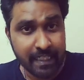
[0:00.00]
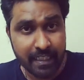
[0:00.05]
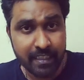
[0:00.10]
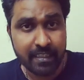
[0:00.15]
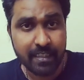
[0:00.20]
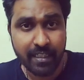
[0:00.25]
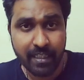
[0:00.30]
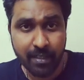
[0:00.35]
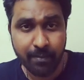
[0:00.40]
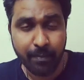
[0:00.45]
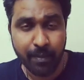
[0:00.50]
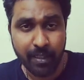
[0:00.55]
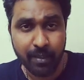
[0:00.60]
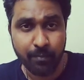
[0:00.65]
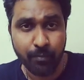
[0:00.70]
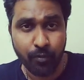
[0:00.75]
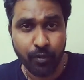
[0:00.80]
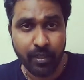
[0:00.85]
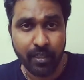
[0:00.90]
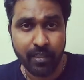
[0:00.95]
டிசைடே பண்ண
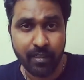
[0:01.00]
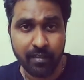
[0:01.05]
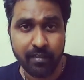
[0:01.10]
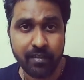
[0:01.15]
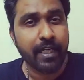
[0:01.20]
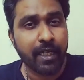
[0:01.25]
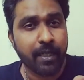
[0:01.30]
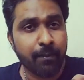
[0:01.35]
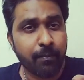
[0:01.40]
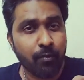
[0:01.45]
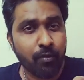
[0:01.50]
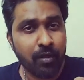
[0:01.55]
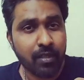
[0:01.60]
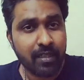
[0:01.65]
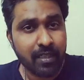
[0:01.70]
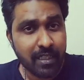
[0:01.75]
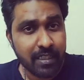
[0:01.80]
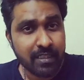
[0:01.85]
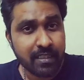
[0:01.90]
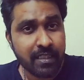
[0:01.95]
போகிறீங்க நீங்கள் போகிற
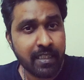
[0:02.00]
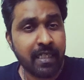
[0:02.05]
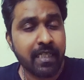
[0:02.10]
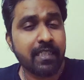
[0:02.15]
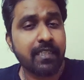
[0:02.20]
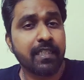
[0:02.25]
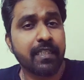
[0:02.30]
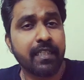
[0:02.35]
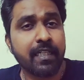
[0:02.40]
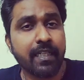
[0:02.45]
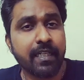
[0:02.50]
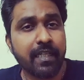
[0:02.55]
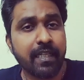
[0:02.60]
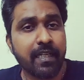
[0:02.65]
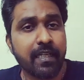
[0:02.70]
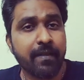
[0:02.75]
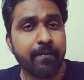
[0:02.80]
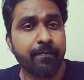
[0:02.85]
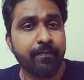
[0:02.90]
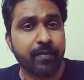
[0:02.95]
டெஸ்டினேஷன்
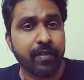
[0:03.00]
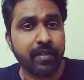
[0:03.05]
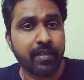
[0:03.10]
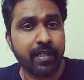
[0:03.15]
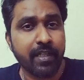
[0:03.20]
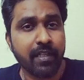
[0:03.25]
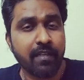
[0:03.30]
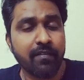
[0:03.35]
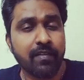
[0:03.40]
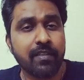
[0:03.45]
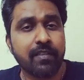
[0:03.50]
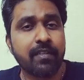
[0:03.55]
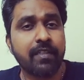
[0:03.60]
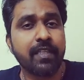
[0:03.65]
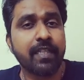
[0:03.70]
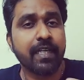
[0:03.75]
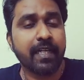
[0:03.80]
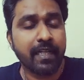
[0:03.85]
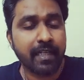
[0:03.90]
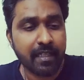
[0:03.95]
என்ன நீங்கள்
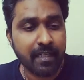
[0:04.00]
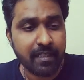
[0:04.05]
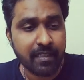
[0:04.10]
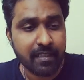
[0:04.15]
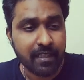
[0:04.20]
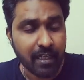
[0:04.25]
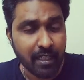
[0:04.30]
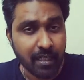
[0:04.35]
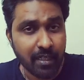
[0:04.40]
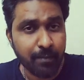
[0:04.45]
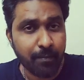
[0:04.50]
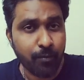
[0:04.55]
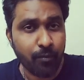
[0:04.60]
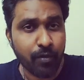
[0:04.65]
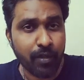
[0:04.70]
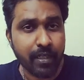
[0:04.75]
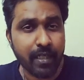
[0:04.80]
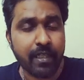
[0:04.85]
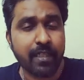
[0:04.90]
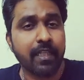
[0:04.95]
வந்துட்டு எங்கே தங்க
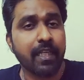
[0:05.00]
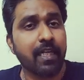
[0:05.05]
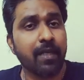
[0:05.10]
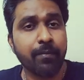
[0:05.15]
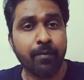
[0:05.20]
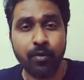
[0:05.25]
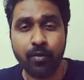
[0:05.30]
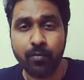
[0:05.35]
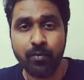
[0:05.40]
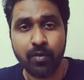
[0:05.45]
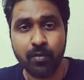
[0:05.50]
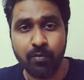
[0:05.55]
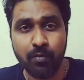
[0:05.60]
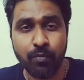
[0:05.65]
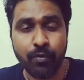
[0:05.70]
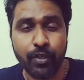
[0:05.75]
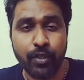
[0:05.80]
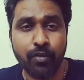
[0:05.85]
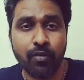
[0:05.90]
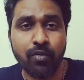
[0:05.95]
போகிறீங்க இது எல்லாமே ரொம்ப
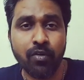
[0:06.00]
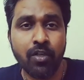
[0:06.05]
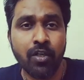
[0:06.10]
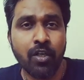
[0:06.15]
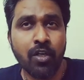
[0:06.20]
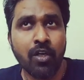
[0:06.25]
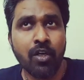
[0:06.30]
ரொம்ப முக்கியம்